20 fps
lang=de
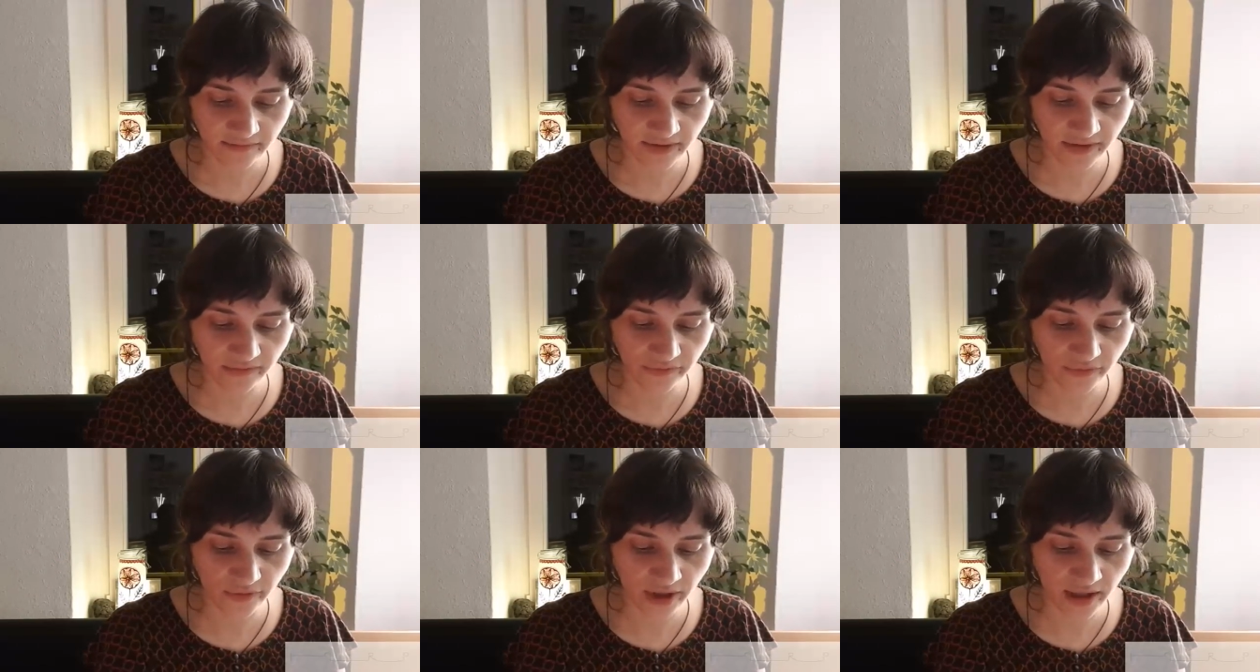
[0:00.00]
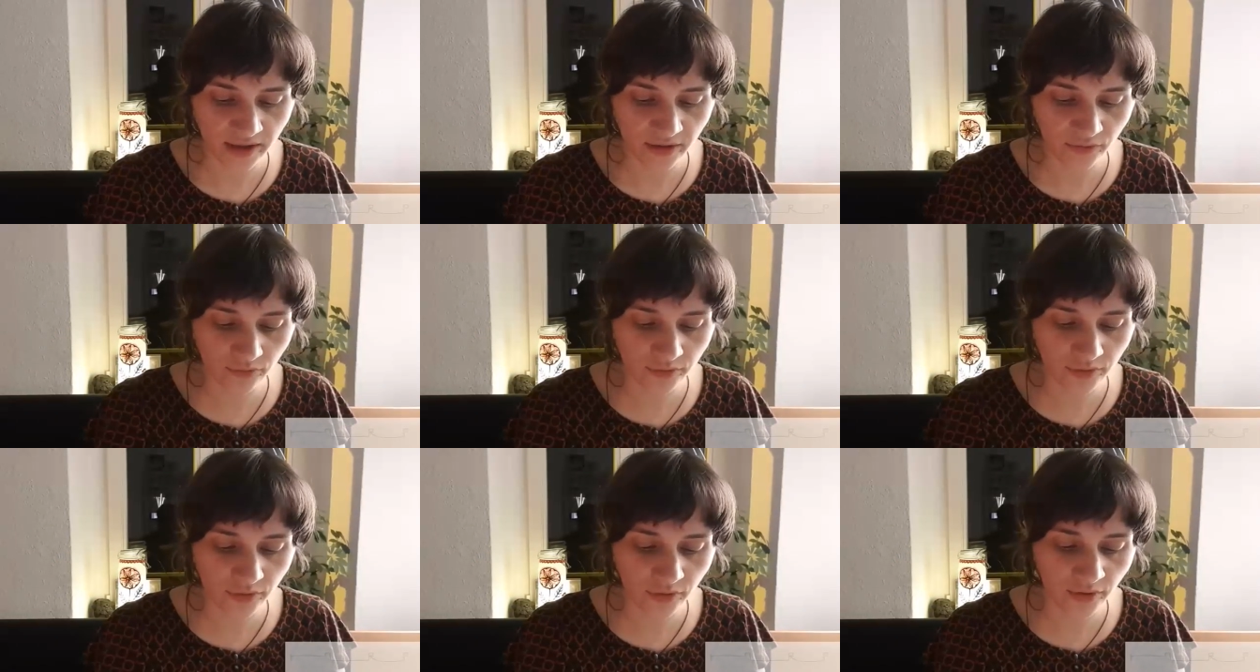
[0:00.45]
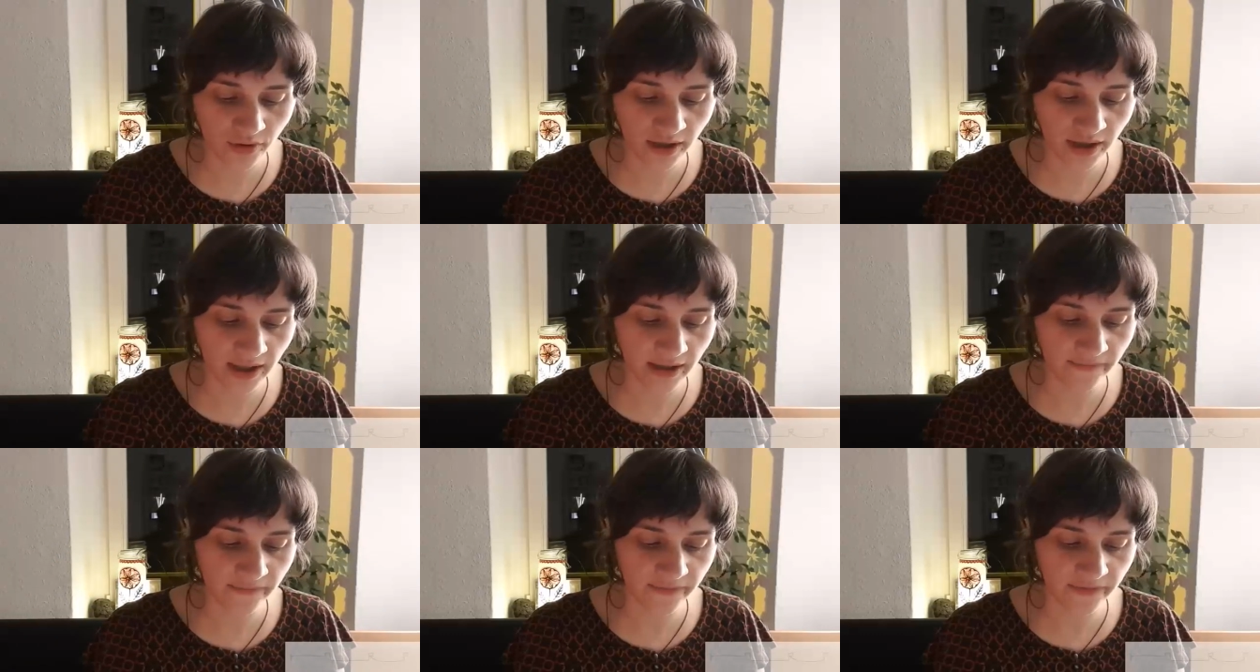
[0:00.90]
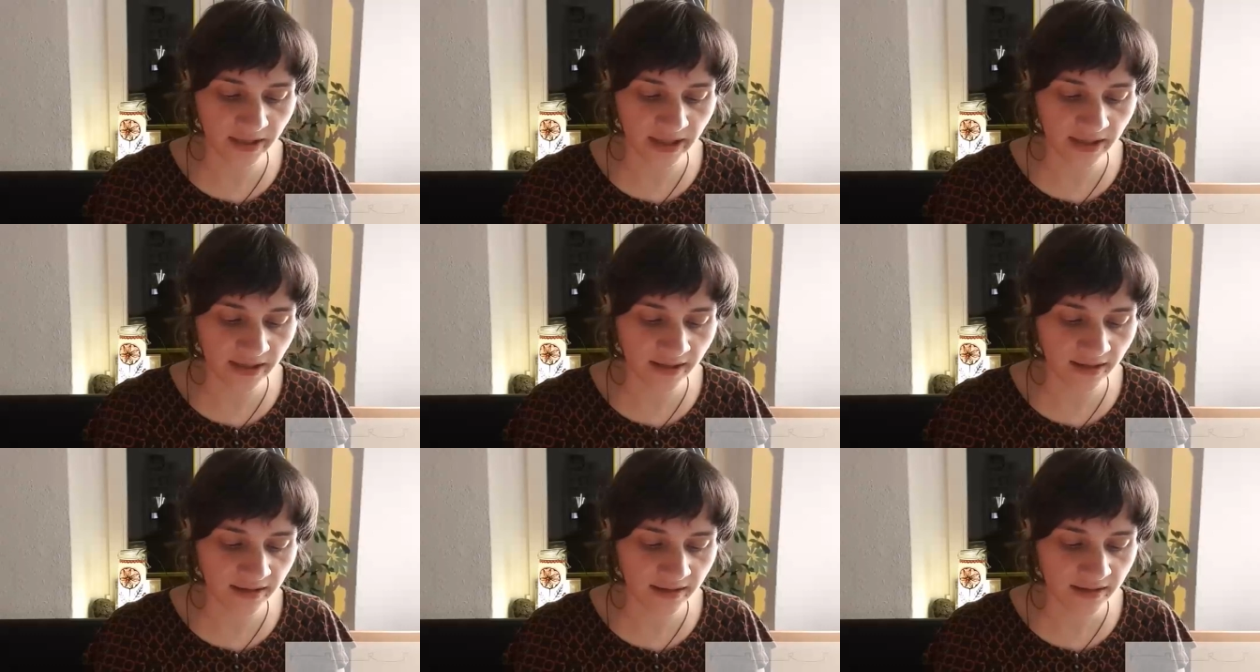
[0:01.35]
was für ein ungeheurer
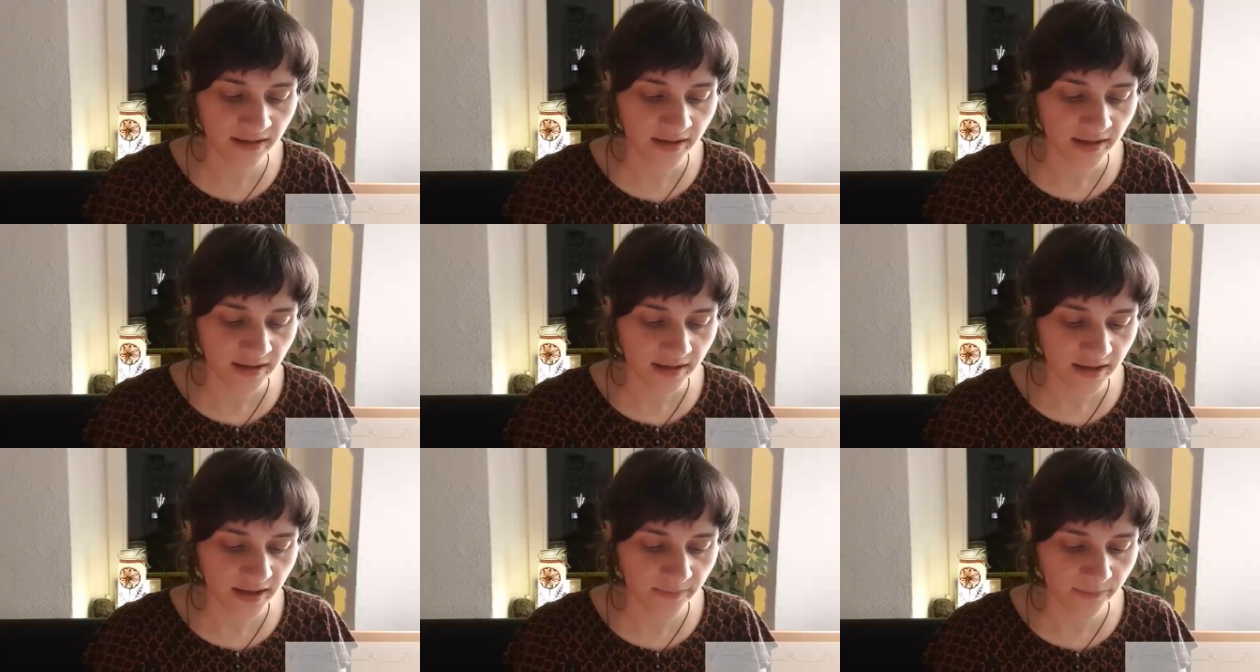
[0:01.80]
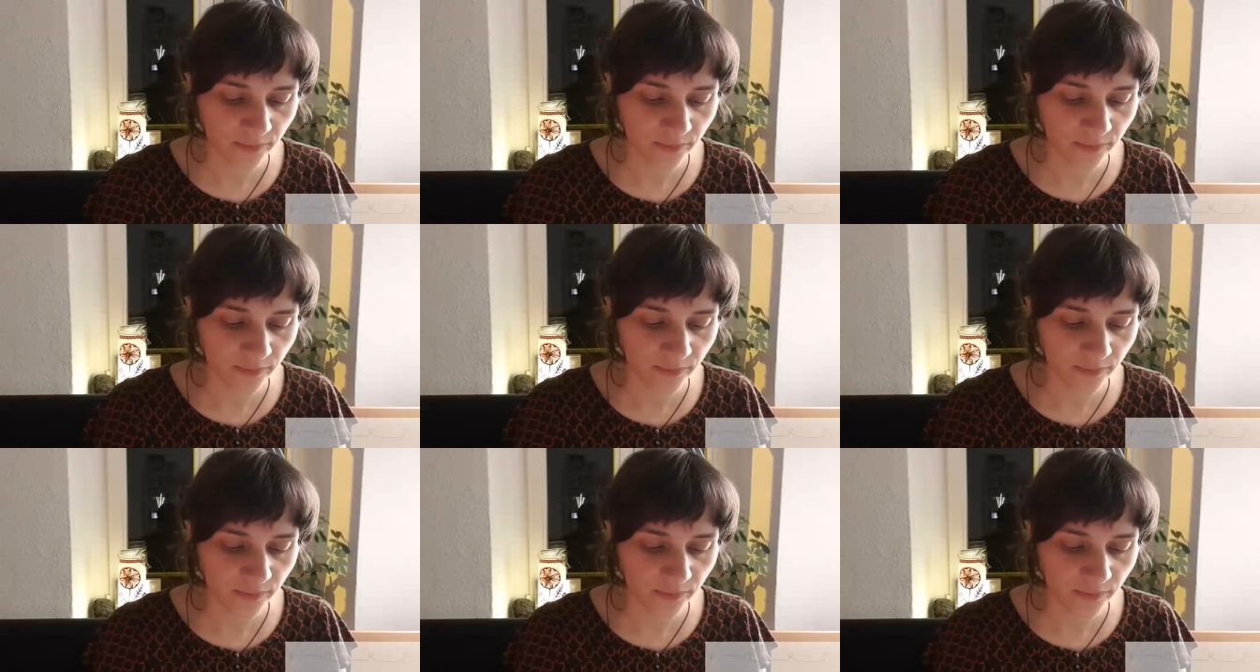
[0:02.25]
Fehler die